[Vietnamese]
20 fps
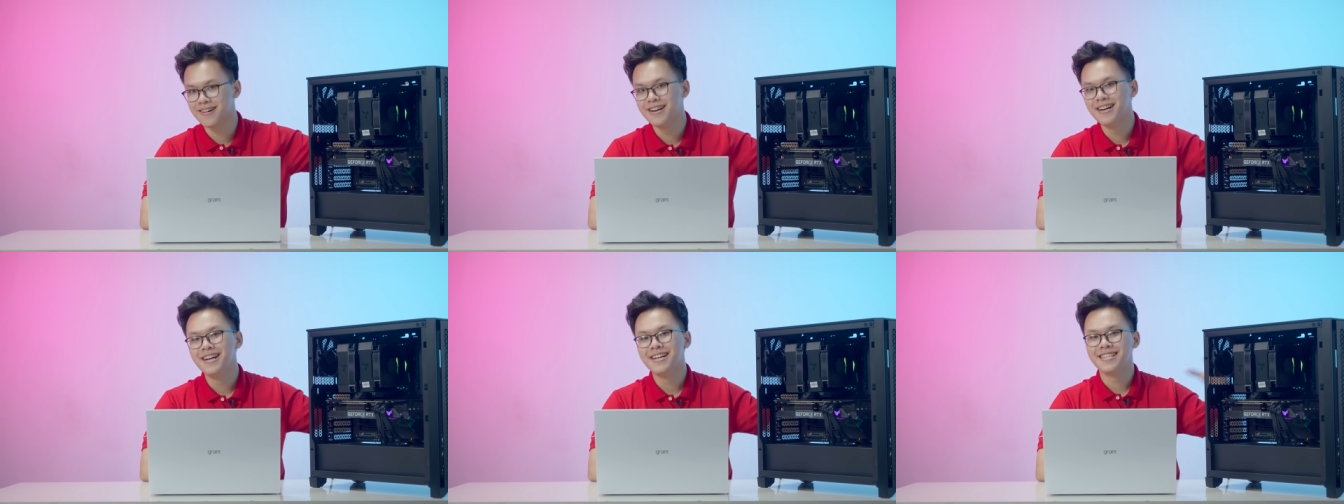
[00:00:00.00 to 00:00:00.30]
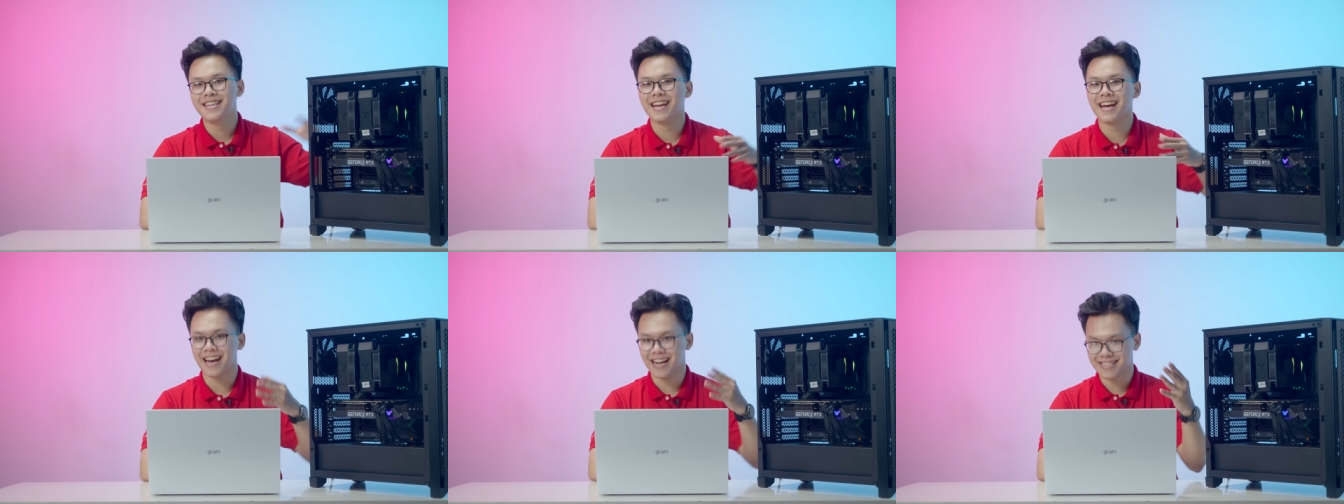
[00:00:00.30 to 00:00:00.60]

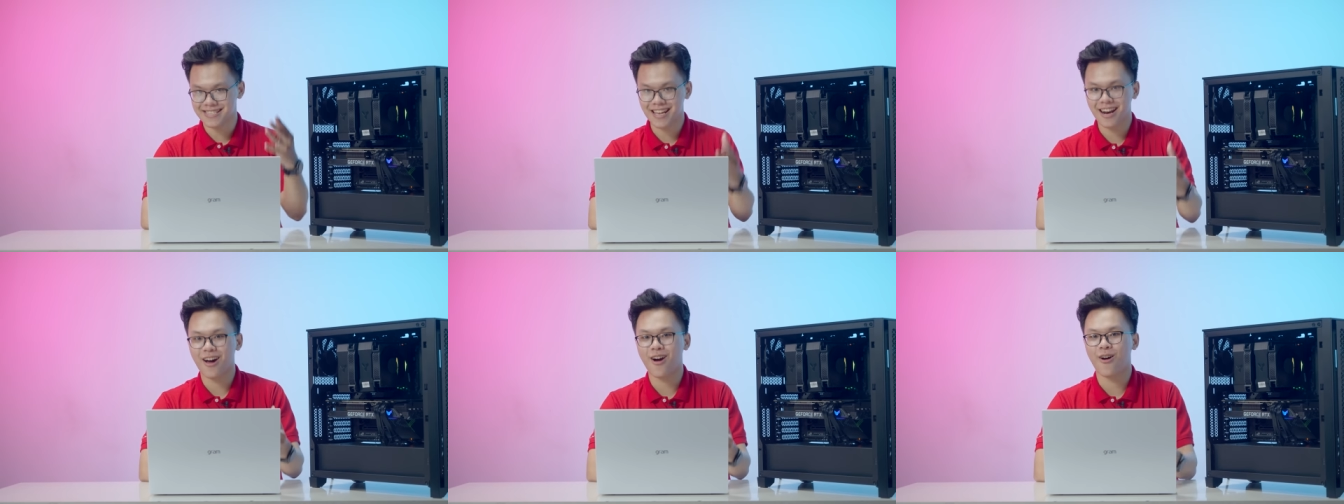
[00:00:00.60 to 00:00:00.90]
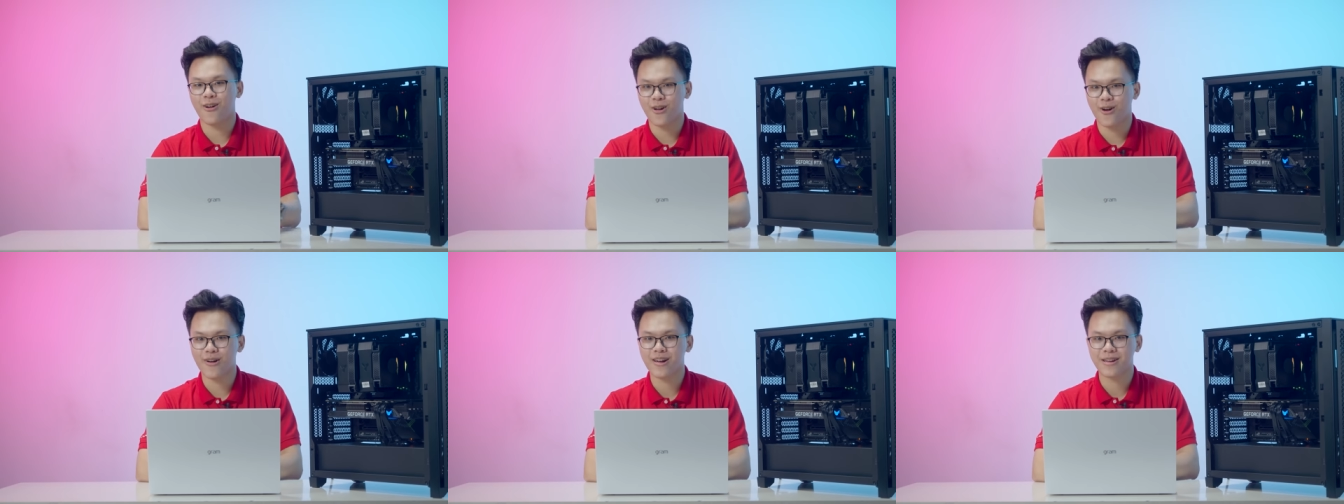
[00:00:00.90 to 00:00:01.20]
Thế nên là rất là
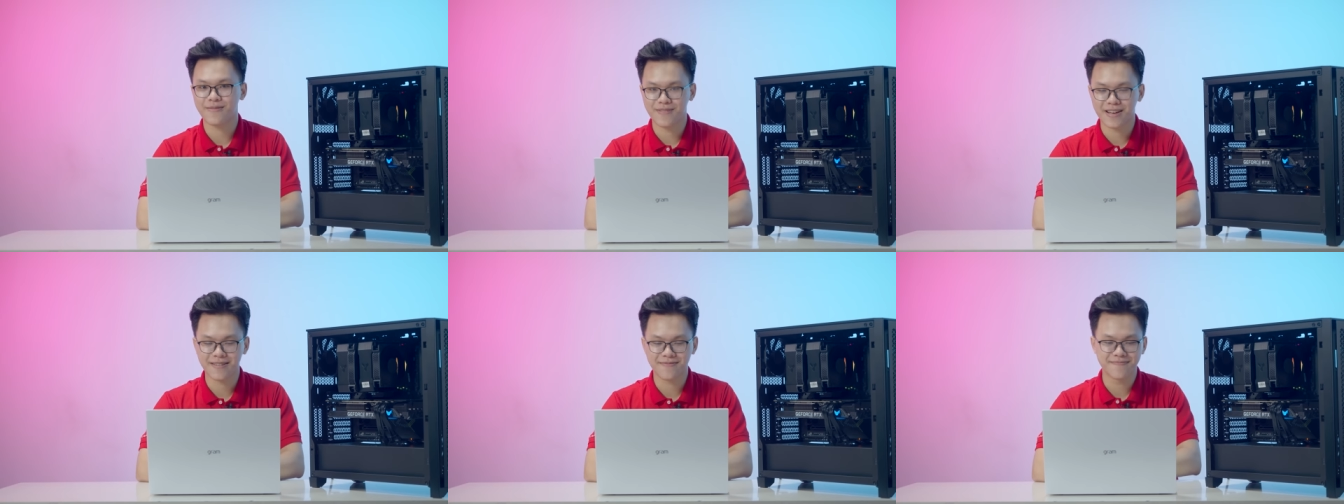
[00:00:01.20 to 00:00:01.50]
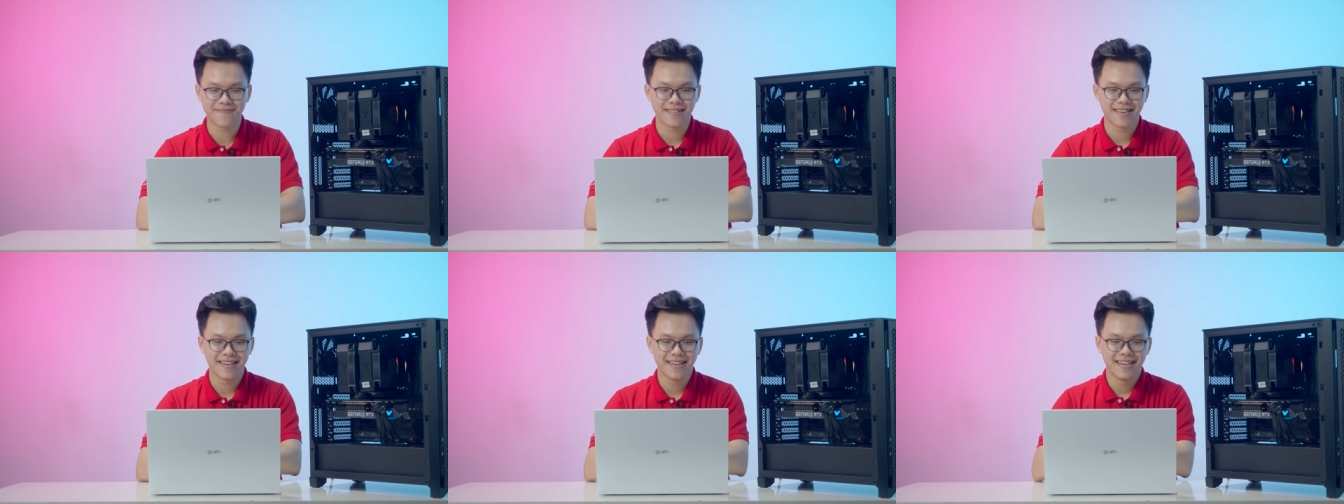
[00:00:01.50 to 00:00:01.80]
khó nói anh em nhá.
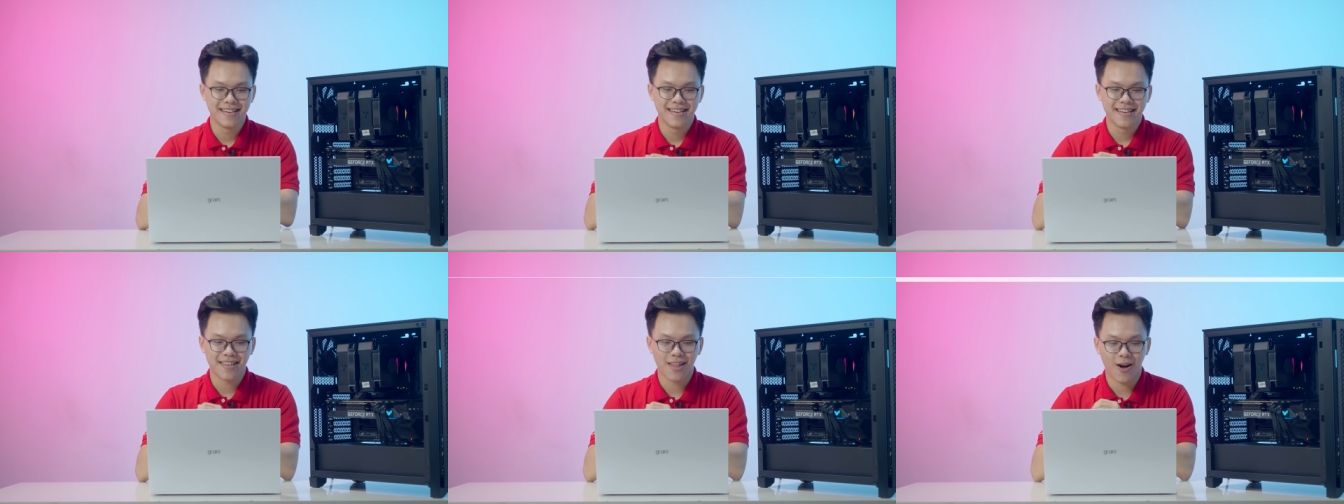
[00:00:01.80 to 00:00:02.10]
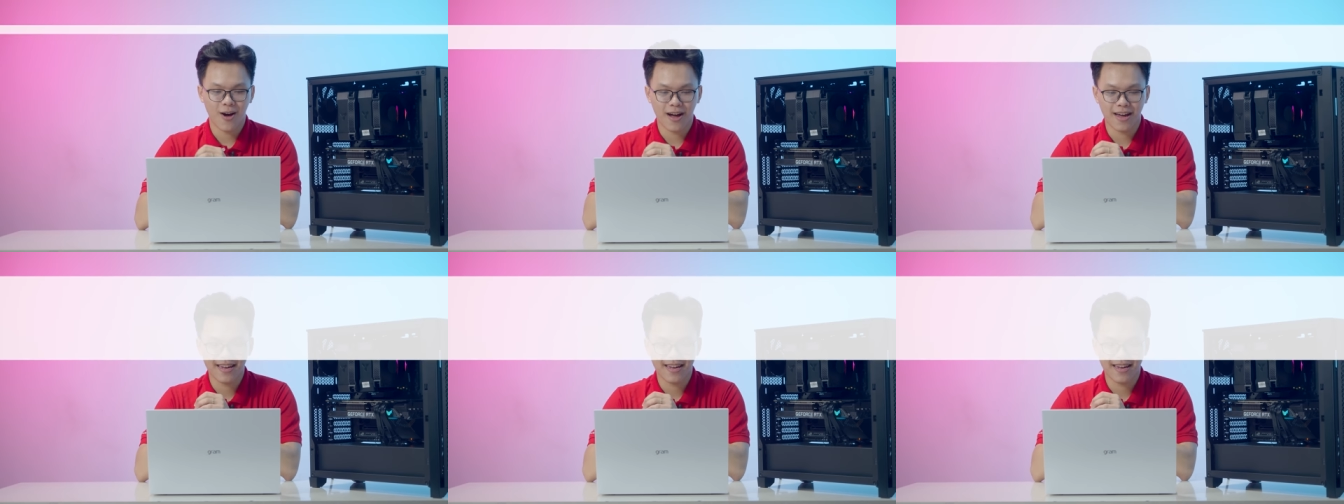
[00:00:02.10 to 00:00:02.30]
Rồi